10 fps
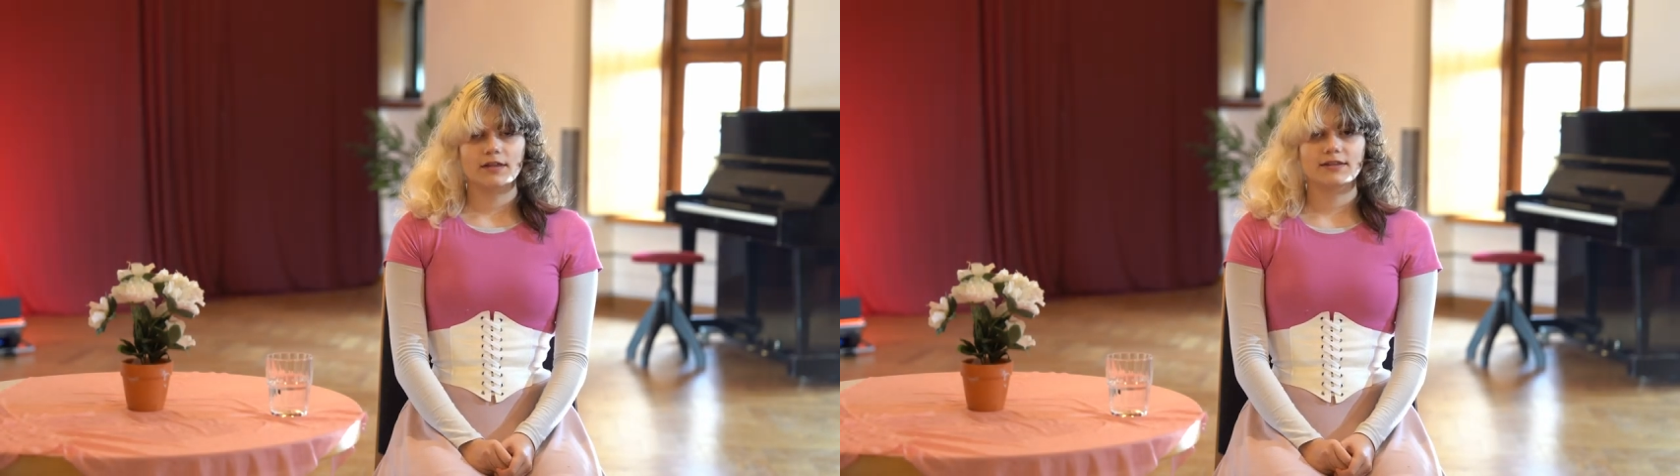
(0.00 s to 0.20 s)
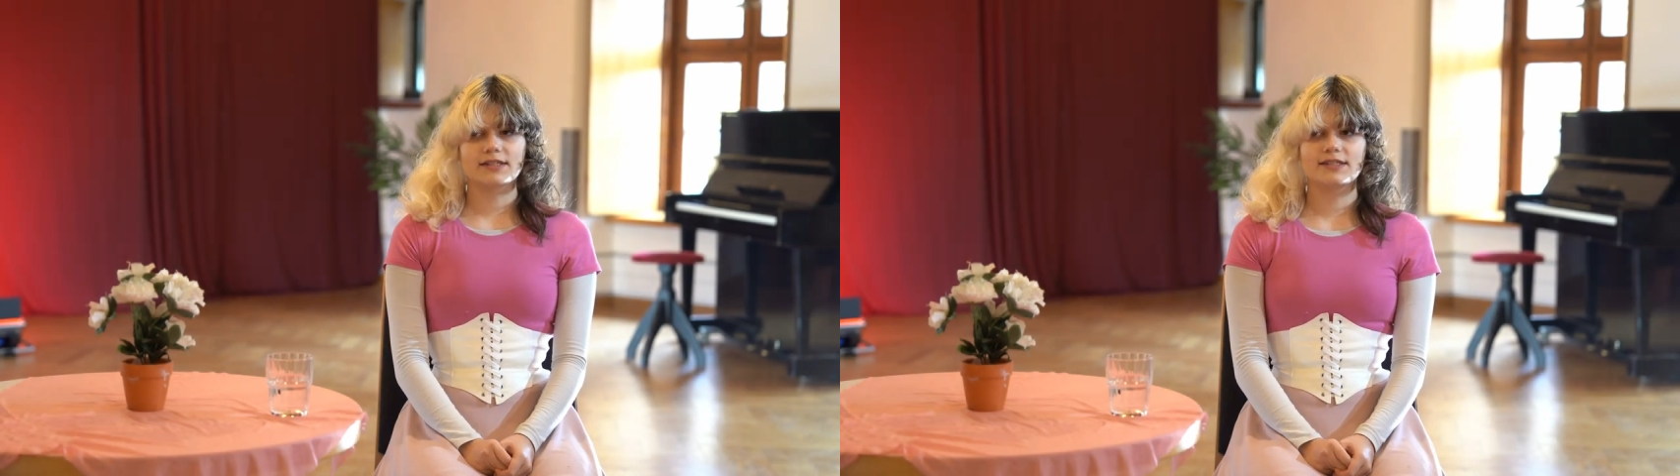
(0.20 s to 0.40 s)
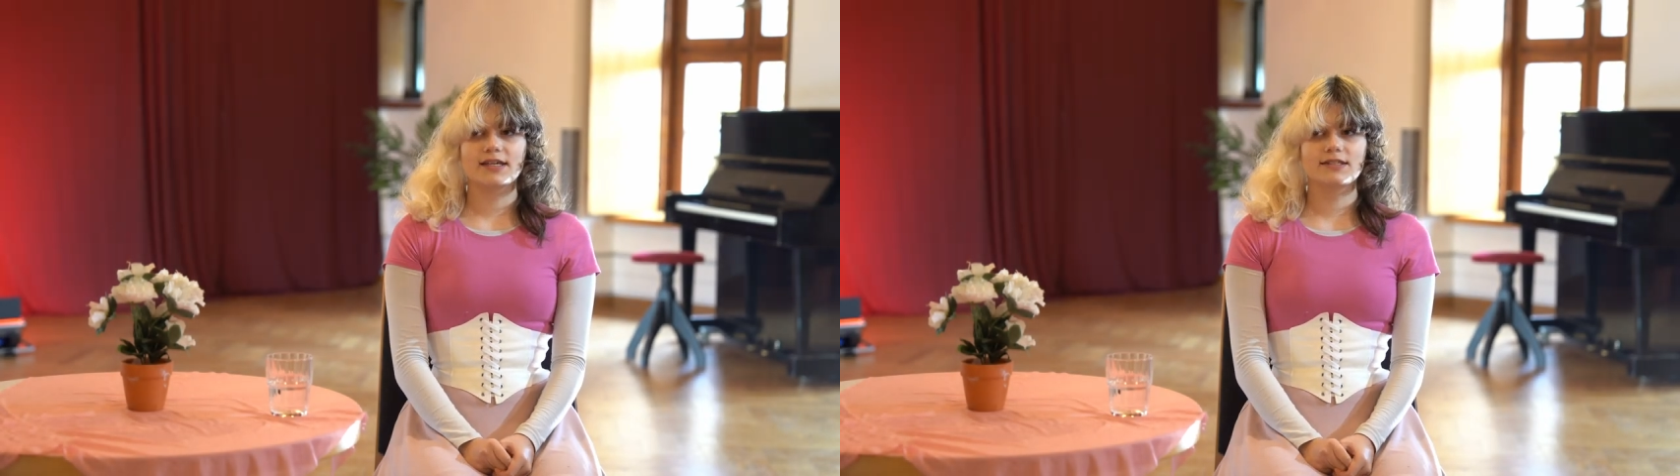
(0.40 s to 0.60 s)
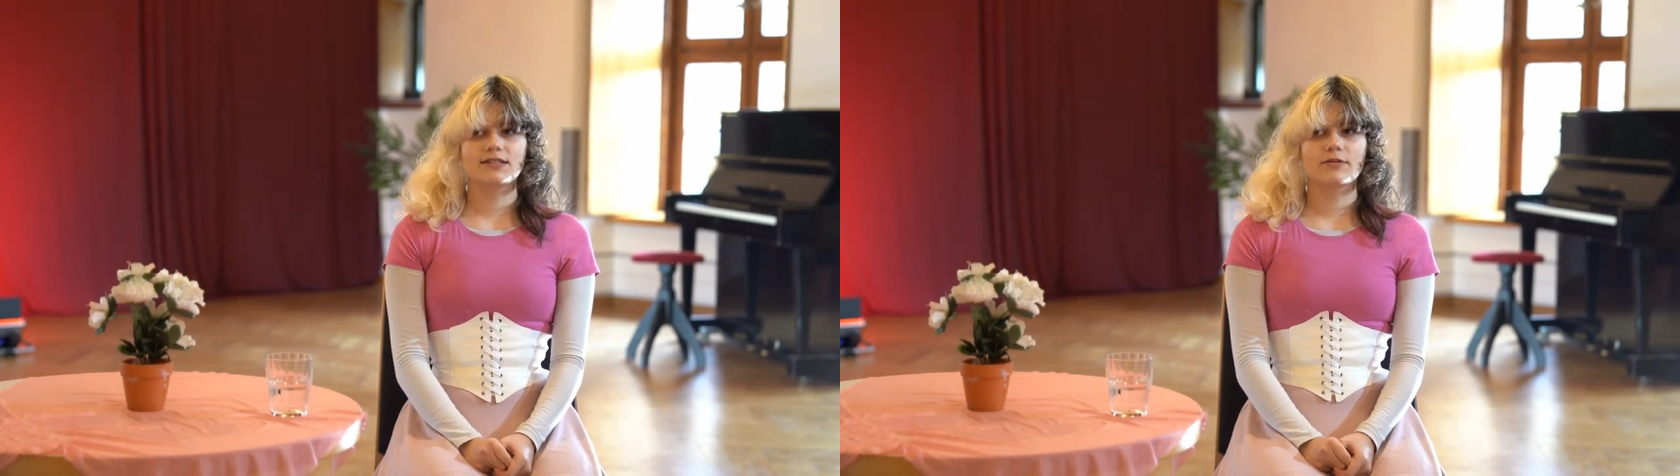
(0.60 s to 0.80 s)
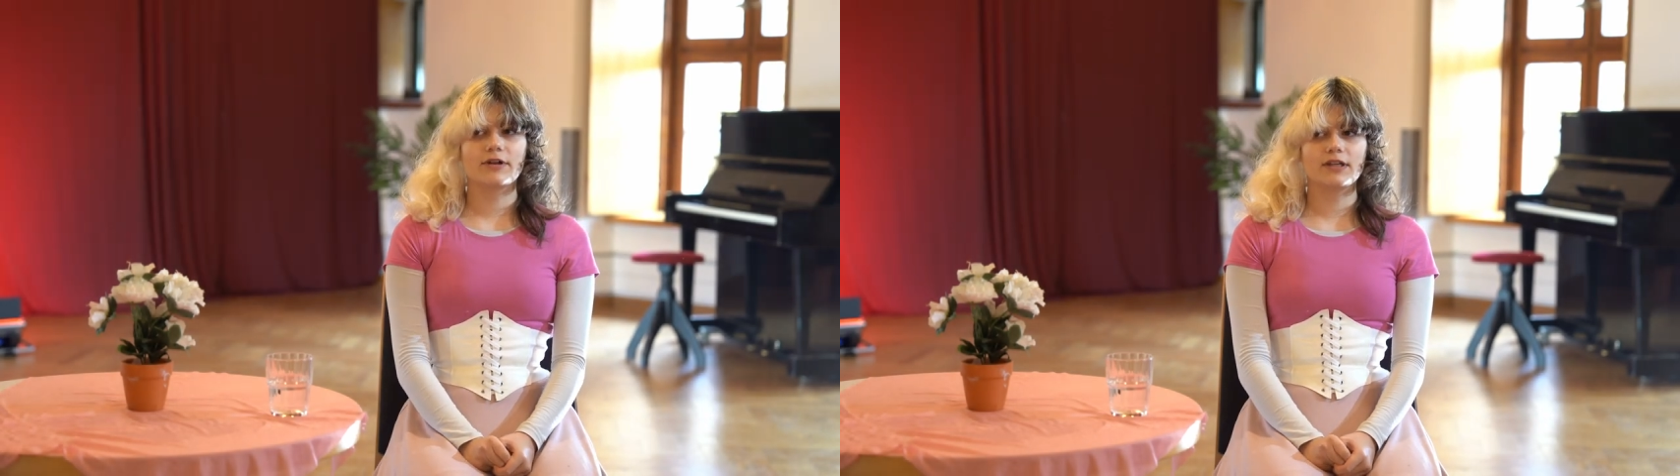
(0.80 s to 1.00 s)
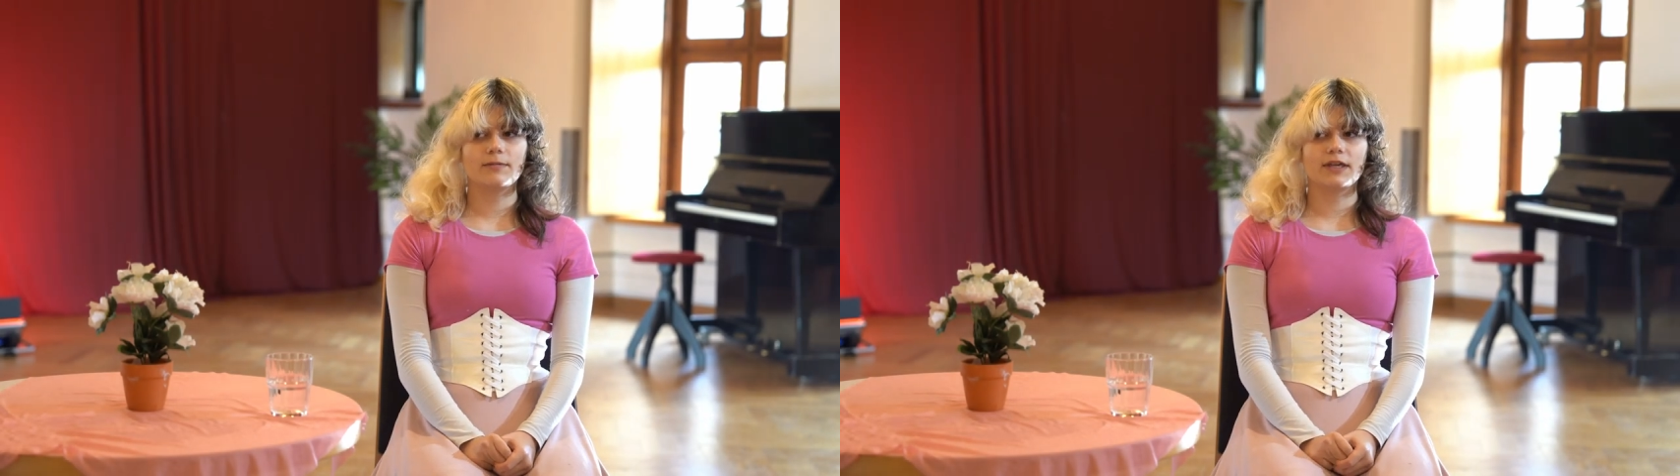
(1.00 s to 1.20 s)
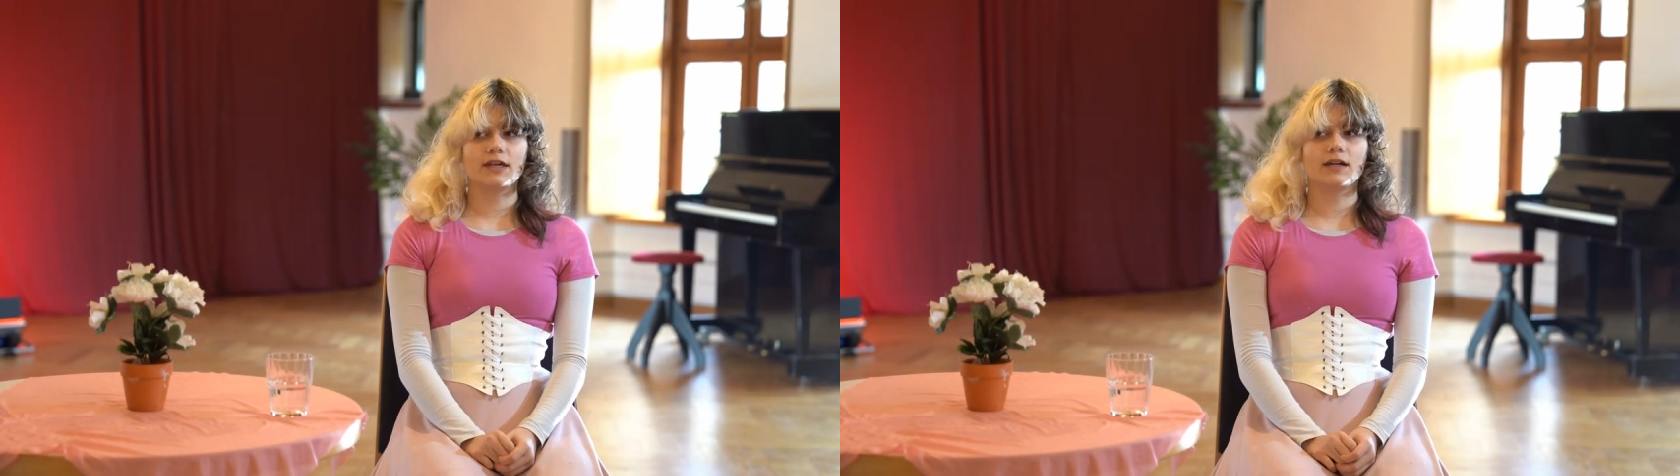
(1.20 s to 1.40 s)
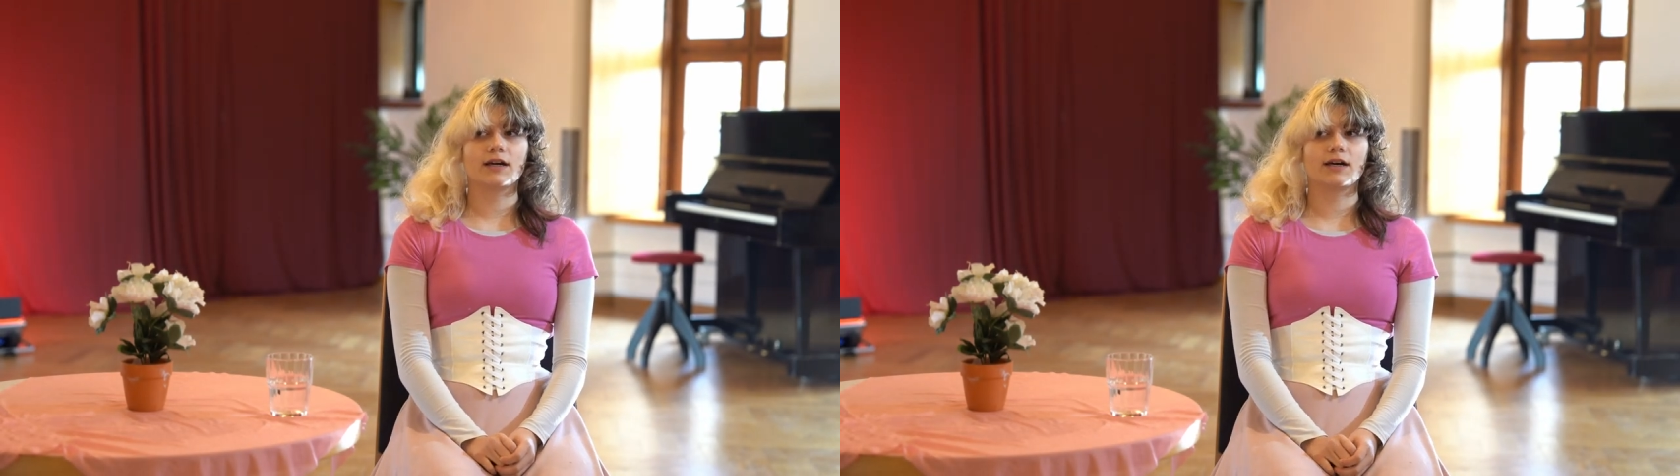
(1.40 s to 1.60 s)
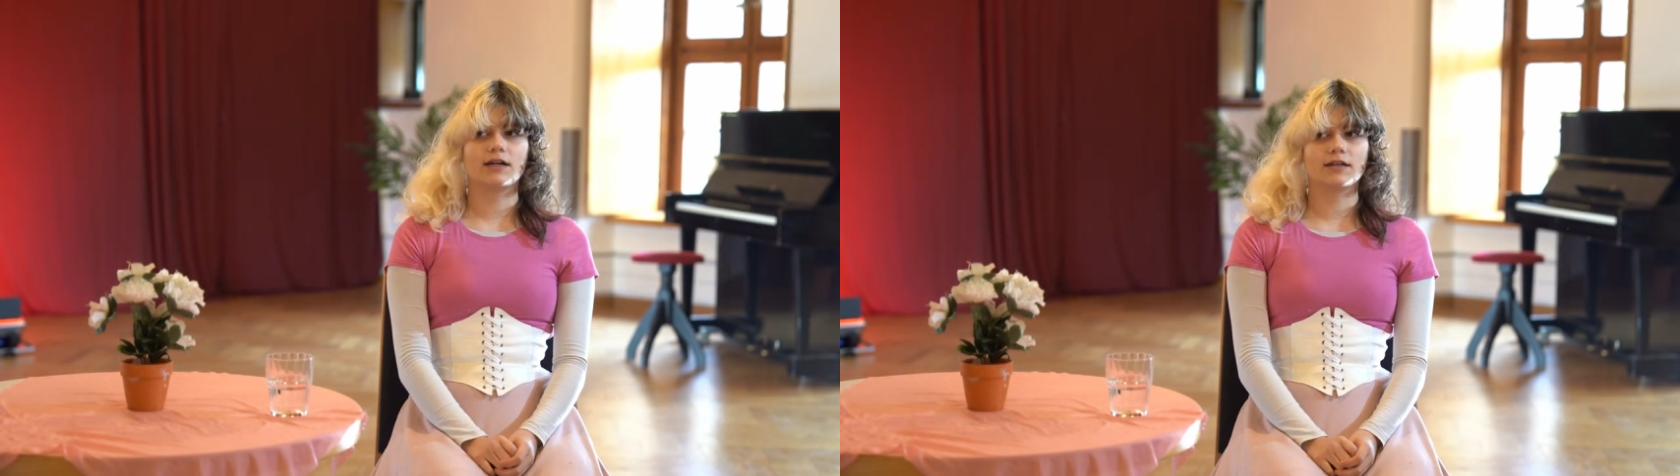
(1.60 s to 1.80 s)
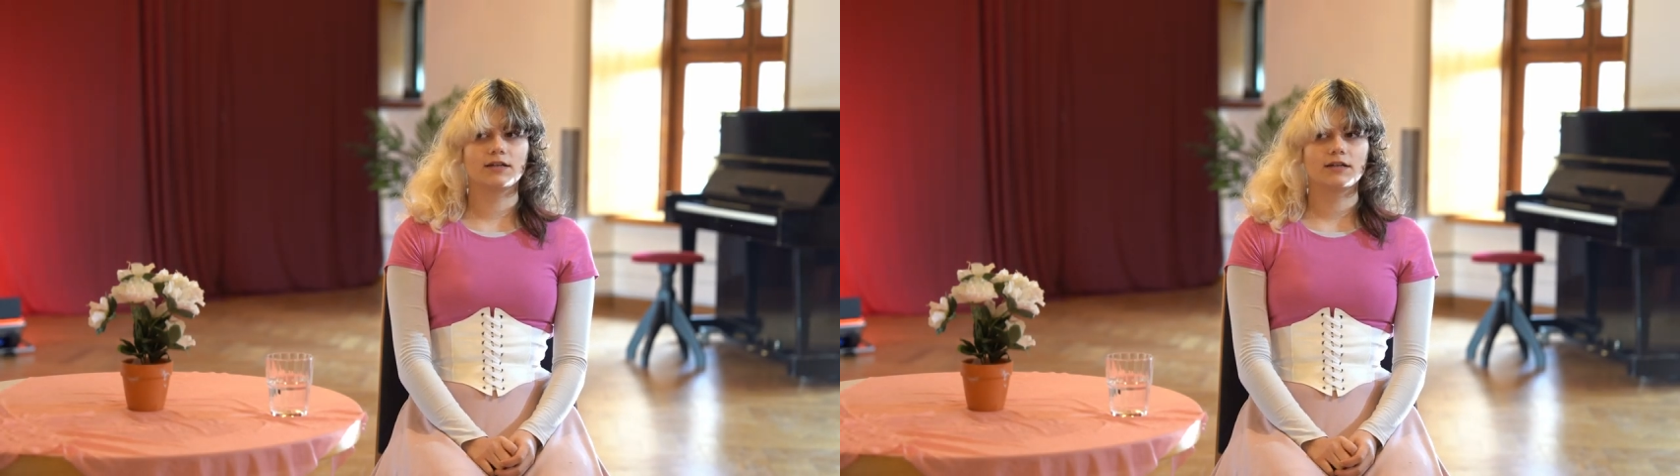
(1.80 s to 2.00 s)
Das Erste, woran ich mich erinnern
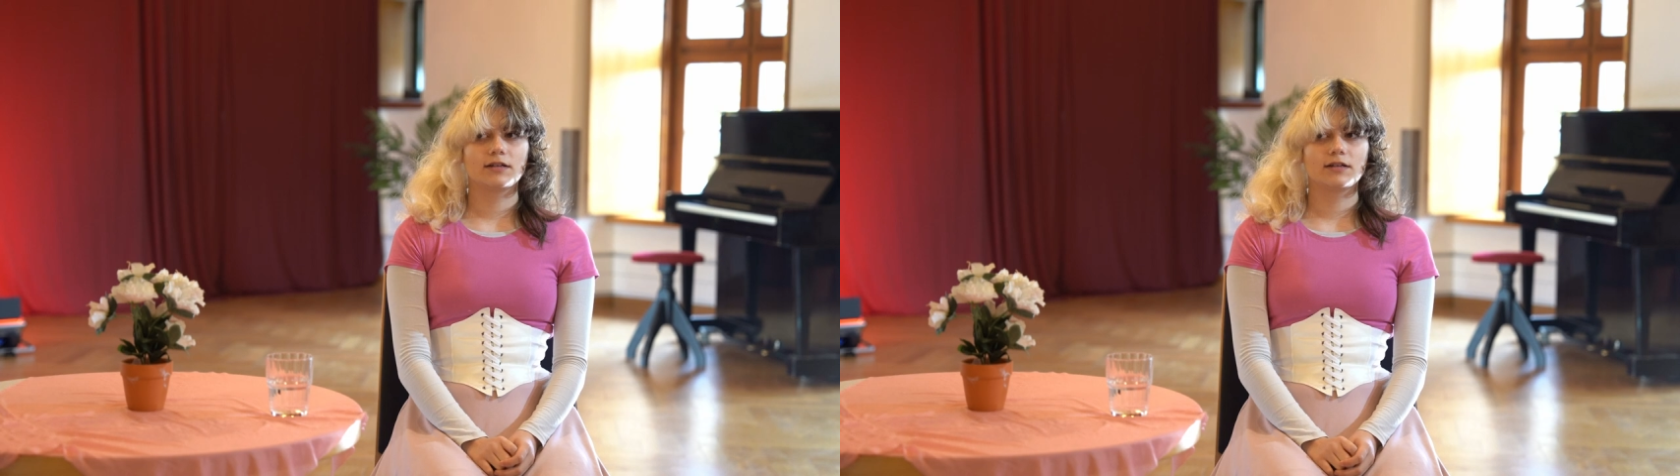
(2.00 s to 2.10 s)
kann.